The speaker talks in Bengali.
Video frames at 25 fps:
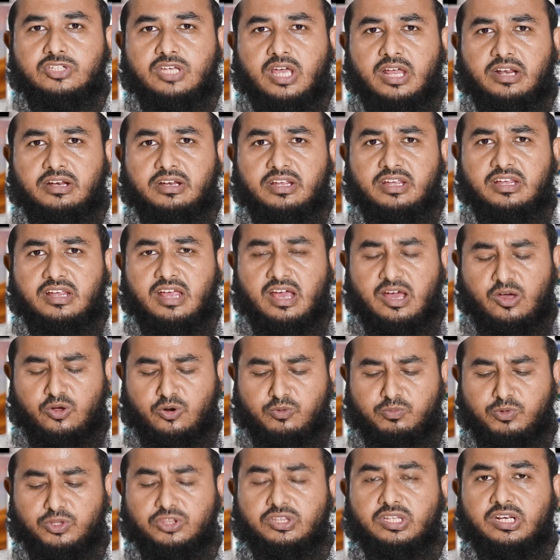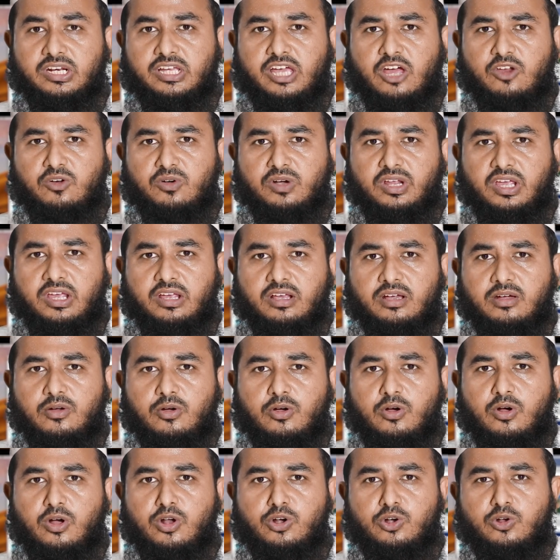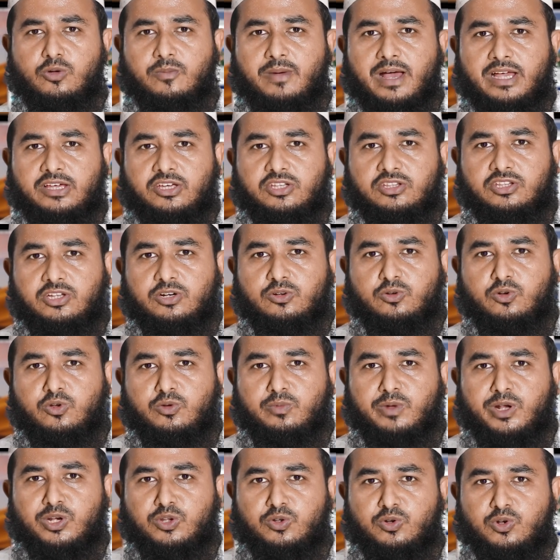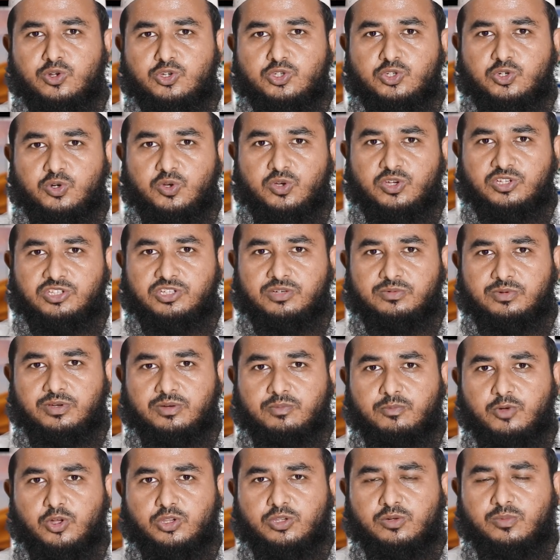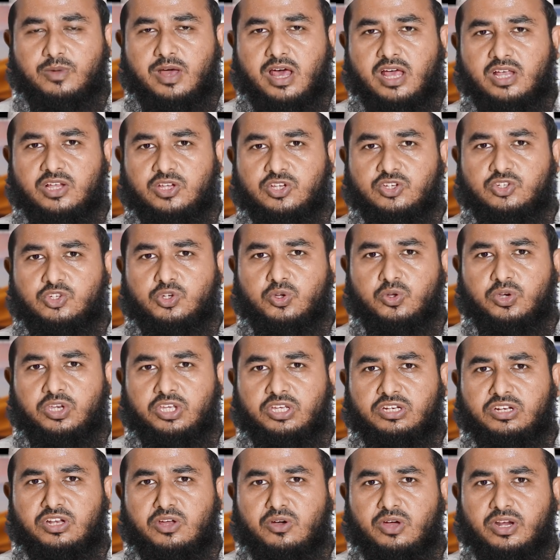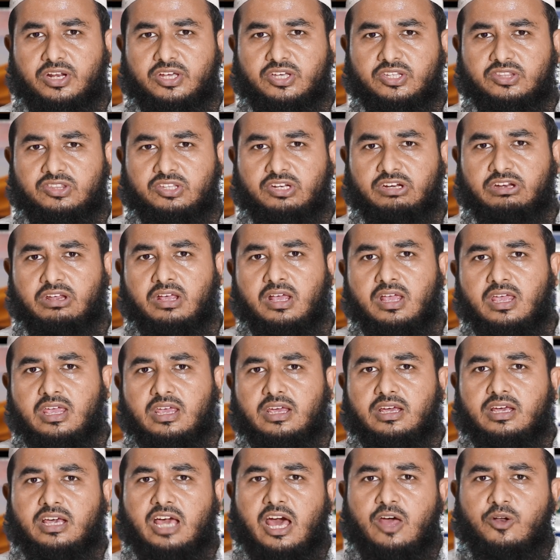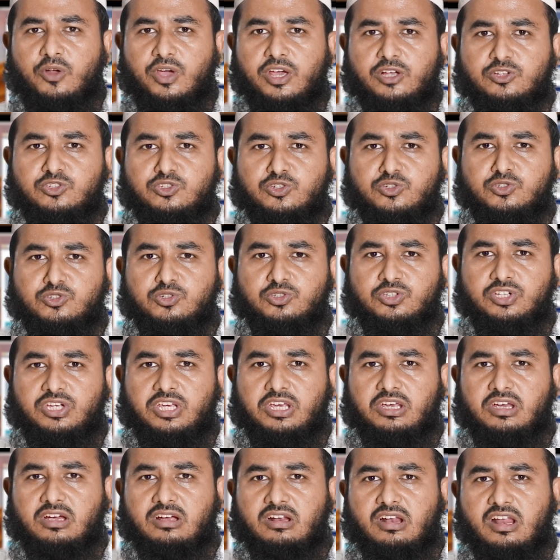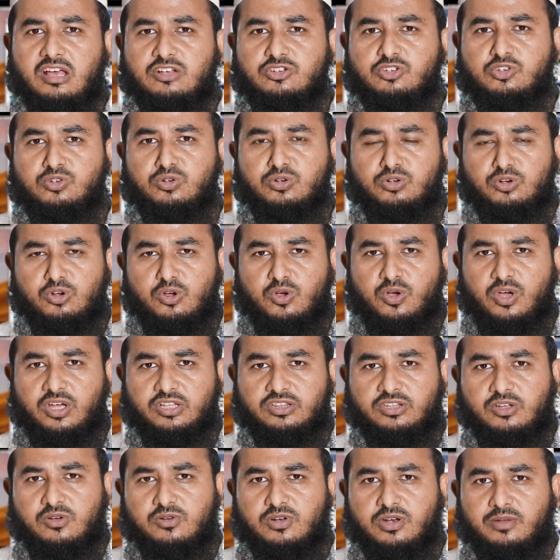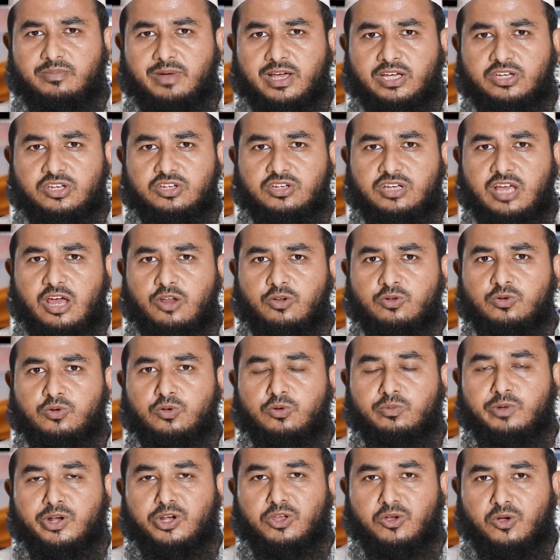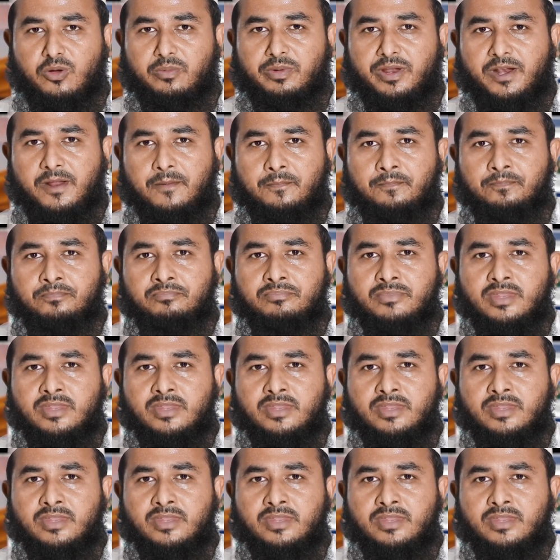স্যার এই হরমতের কারণে অন্য বাকিদের কোরবানিও নষ্ট হয়ে যাবে অথবা এই শরিক নেওয়ার ক্ষেত্রে কারো একজন যদি এখলাস শূন্য হয় তাহলে বাকি কারো কোরবানি হবে না